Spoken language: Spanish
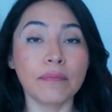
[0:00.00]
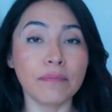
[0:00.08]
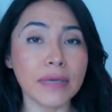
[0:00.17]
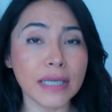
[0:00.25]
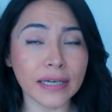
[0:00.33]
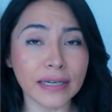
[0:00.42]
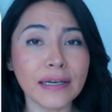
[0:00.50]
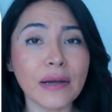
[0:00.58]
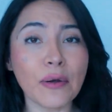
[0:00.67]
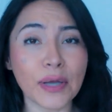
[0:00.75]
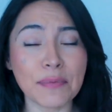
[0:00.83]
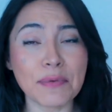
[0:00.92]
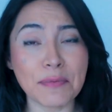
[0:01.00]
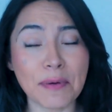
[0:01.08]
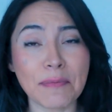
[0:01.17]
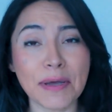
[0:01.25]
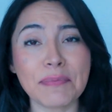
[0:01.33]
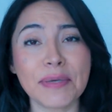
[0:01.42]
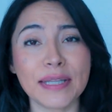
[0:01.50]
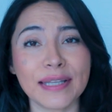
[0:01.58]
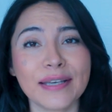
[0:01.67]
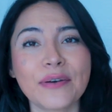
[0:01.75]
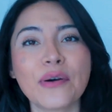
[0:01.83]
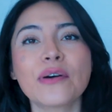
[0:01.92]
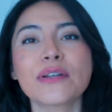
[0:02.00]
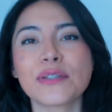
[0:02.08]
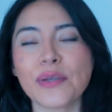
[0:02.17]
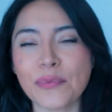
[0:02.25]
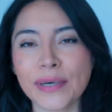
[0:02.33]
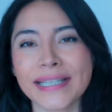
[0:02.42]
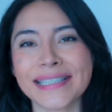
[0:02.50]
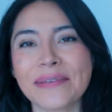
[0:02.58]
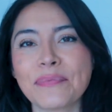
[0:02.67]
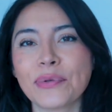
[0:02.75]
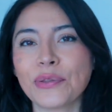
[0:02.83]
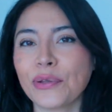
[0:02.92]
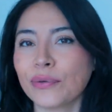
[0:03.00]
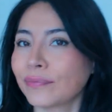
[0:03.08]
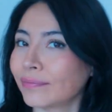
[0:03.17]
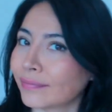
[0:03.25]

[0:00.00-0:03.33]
Miren lo que mi mamá me dijo sobre este punto.